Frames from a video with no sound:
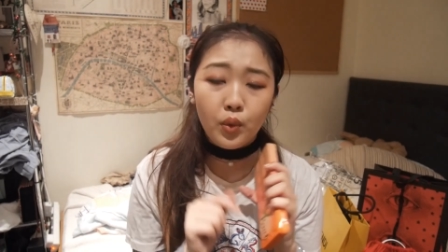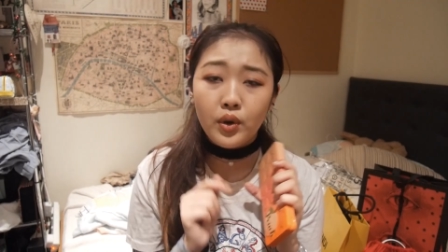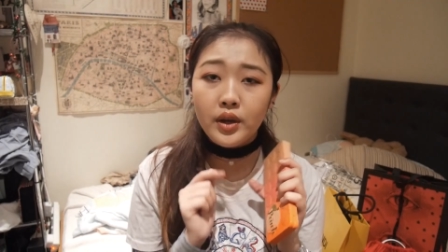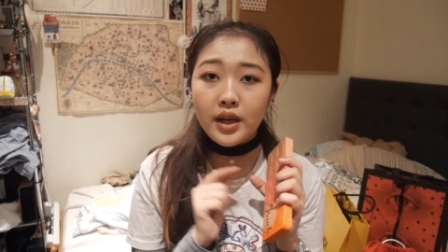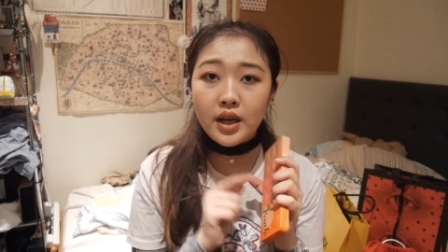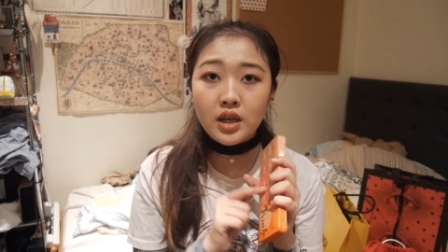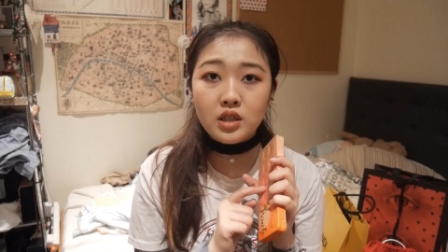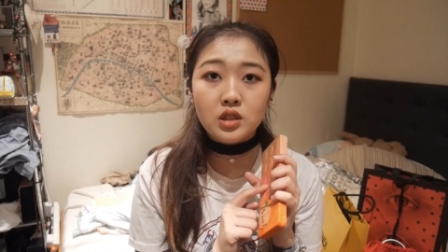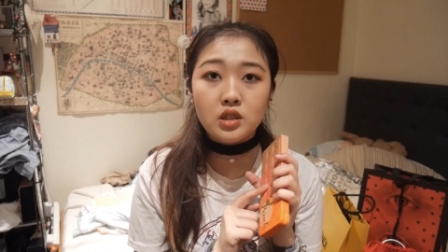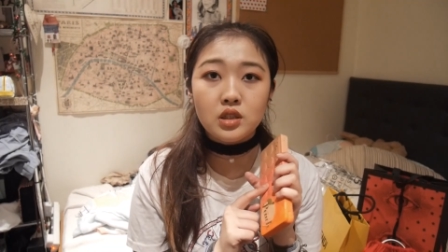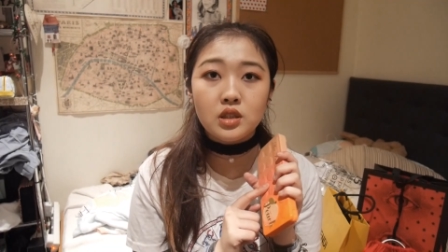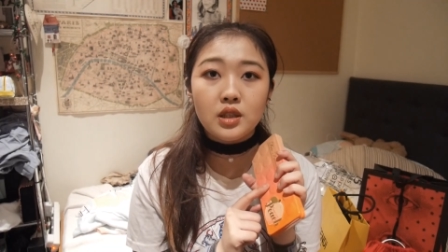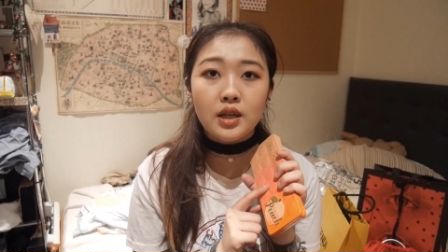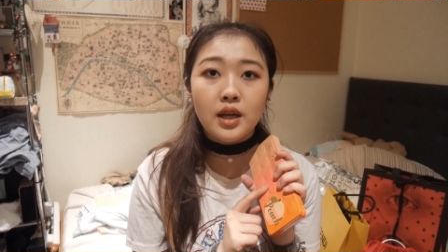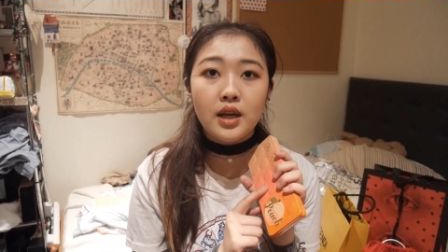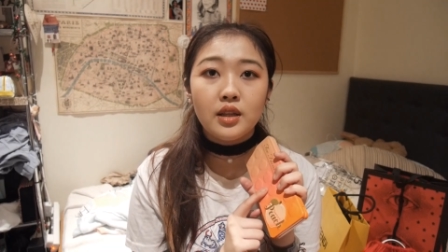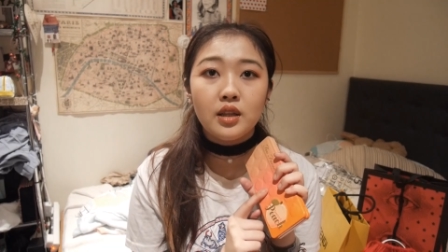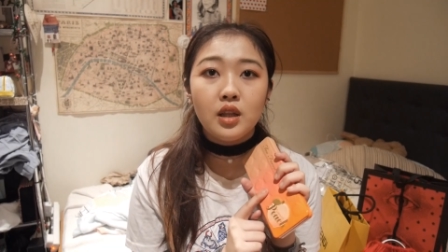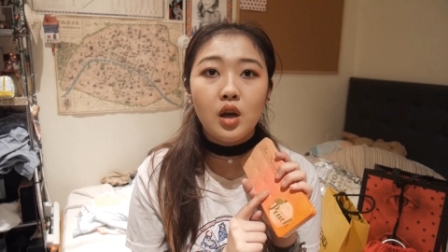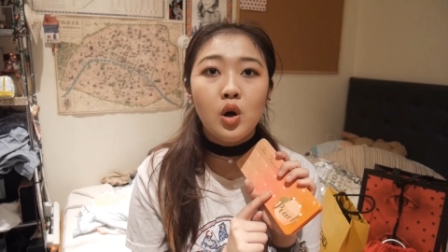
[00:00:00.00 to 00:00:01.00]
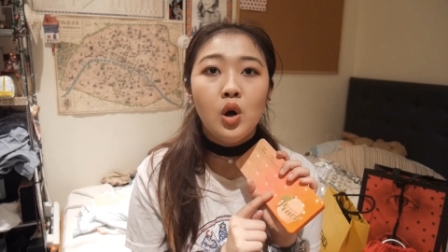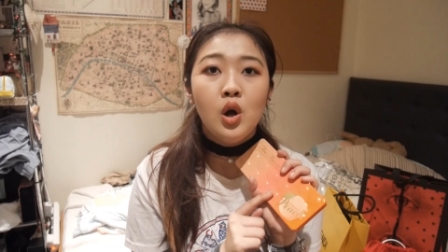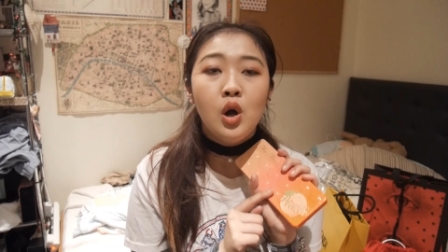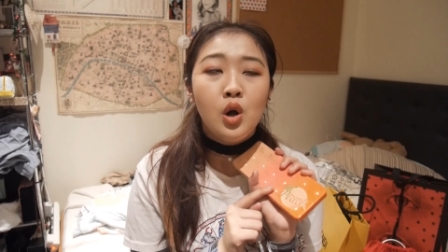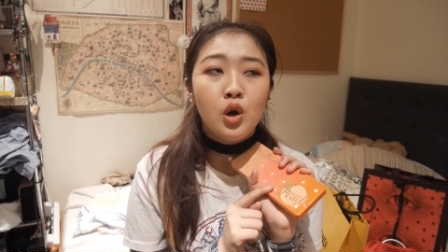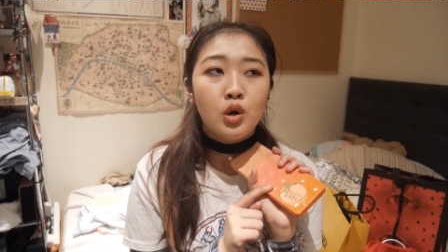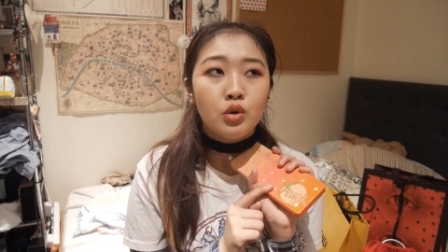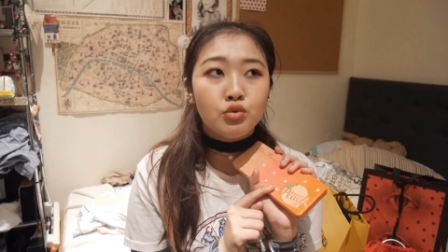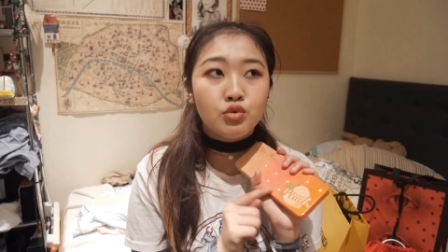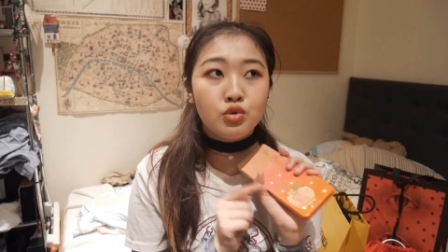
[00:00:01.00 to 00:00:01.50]
我一开始是看到
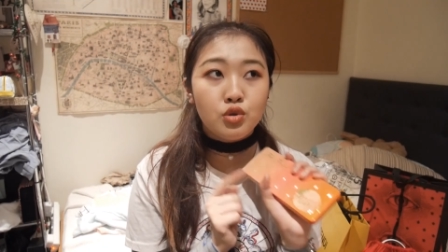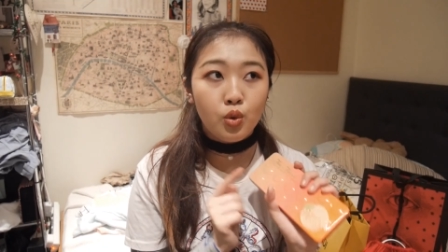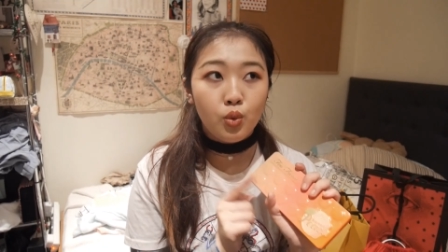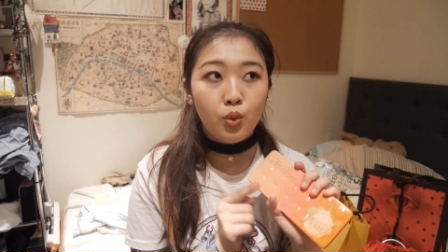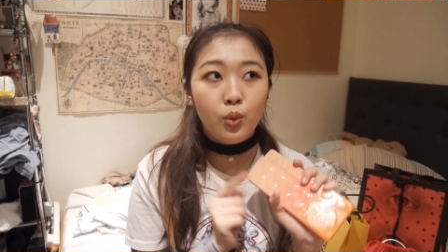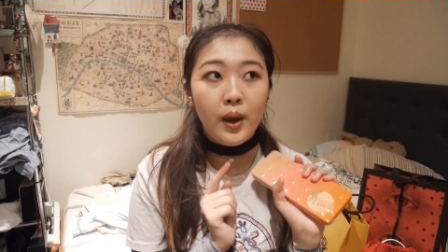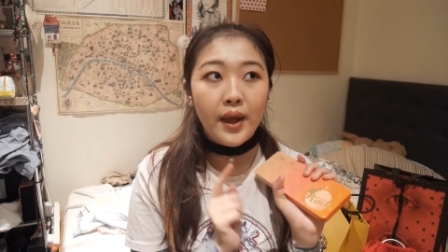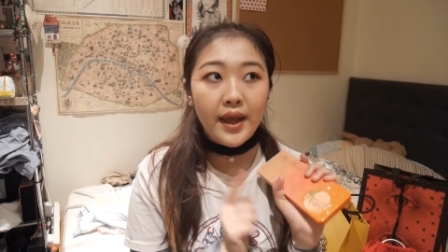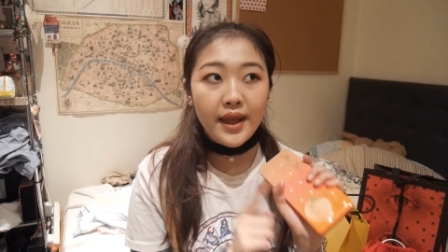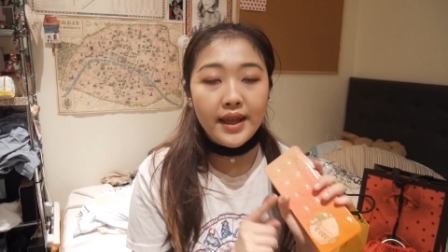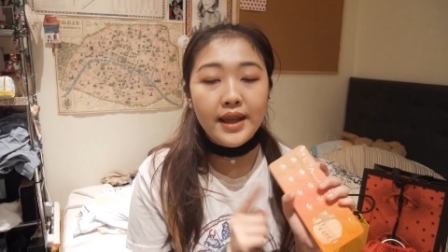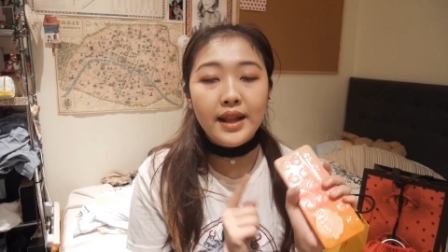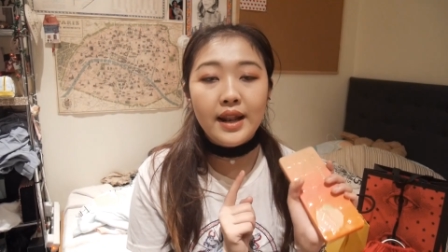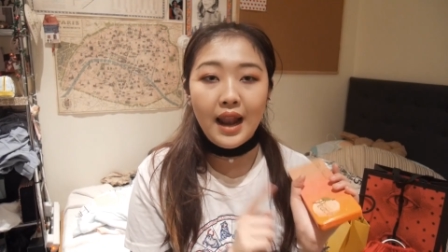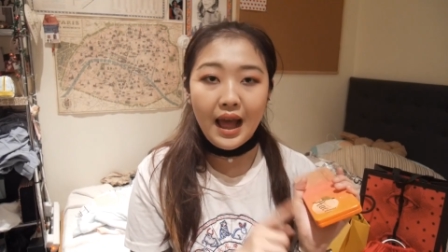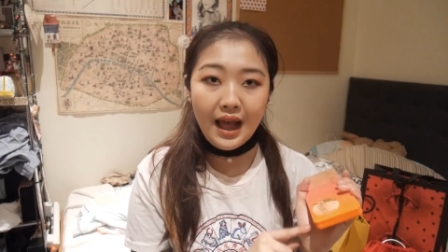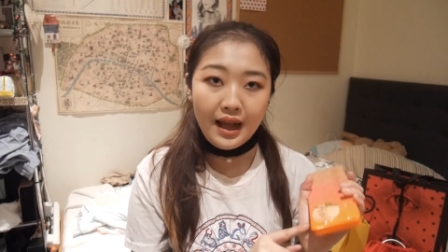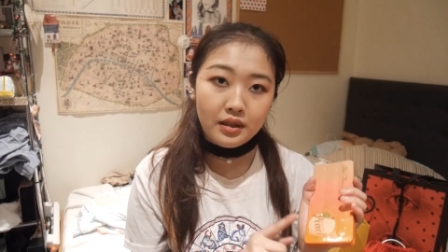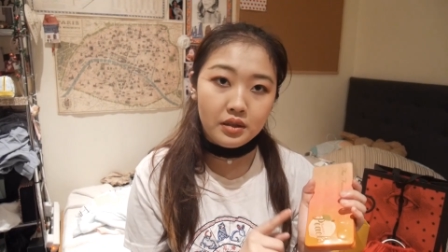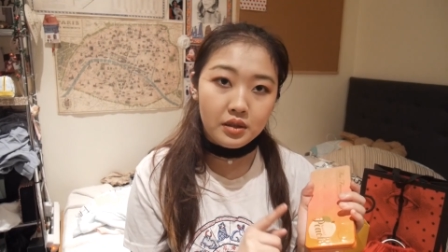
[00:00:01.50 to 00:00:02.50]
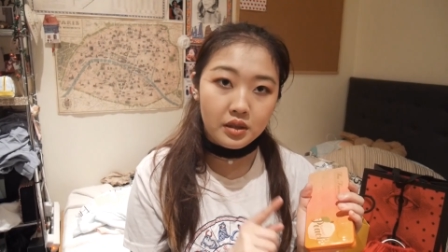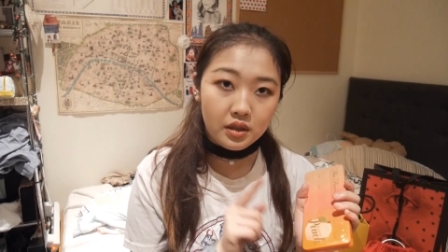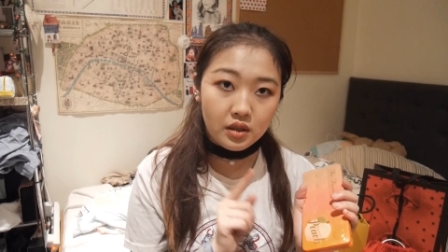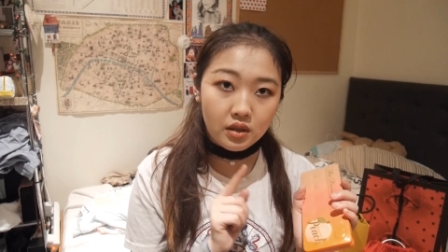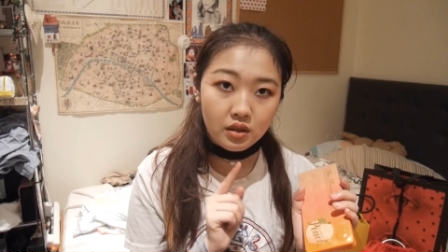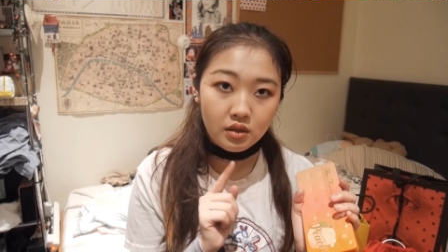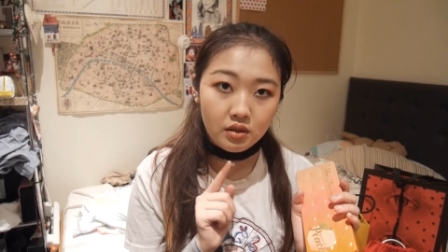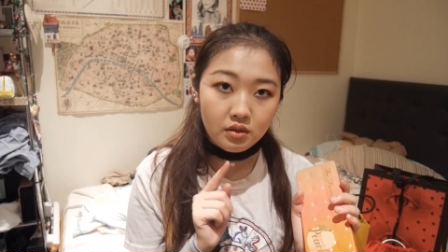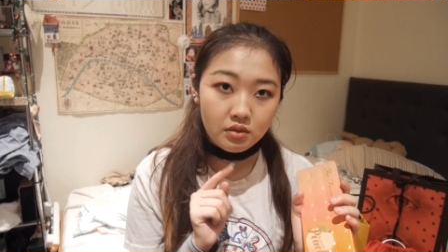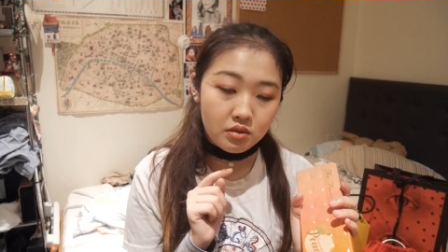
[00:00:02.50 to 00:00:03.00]
Zoella
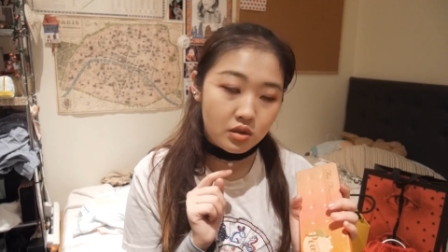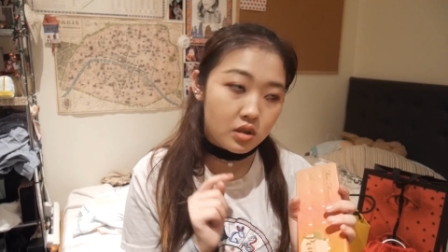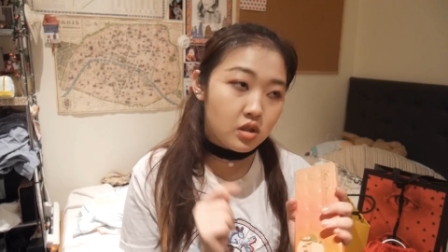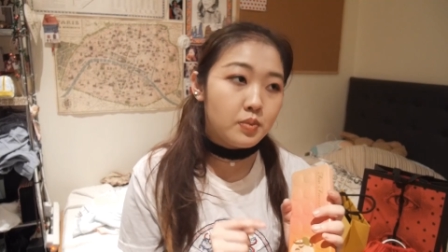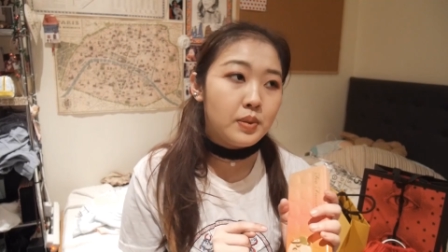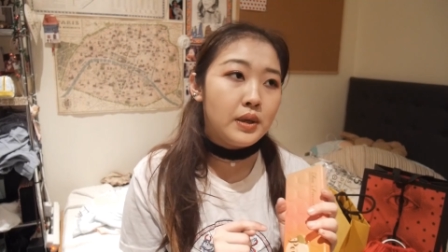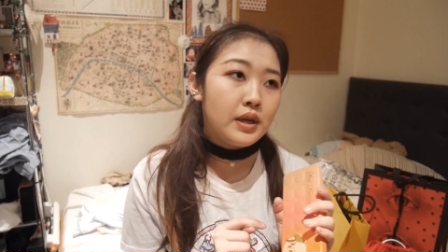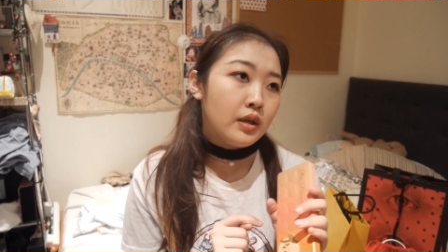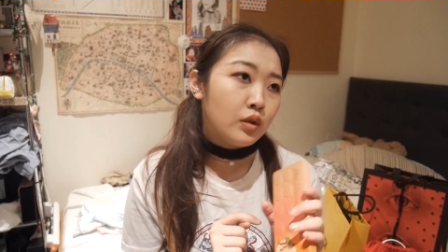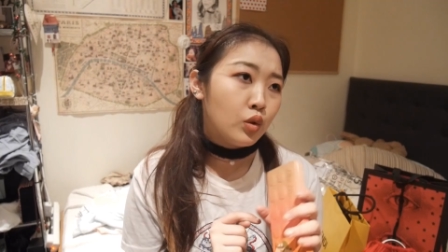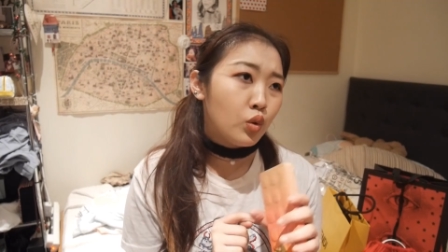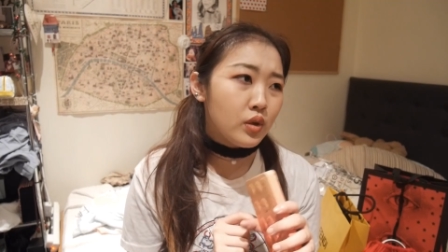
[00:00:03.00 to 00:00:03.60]
的视频，